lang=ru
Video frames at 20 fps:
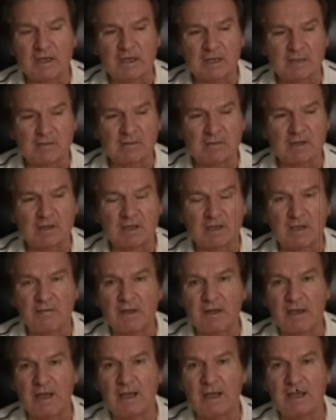Короче
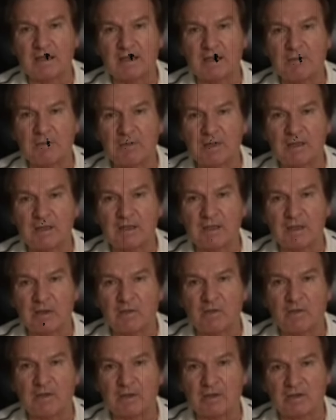говоря, это было
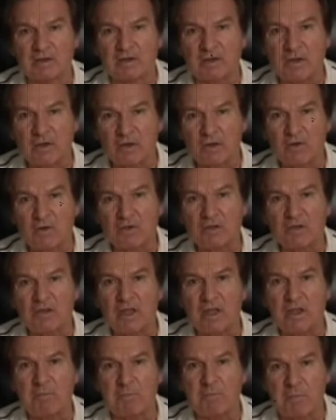такое
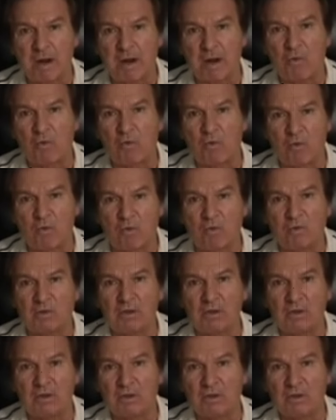серьезное БУ,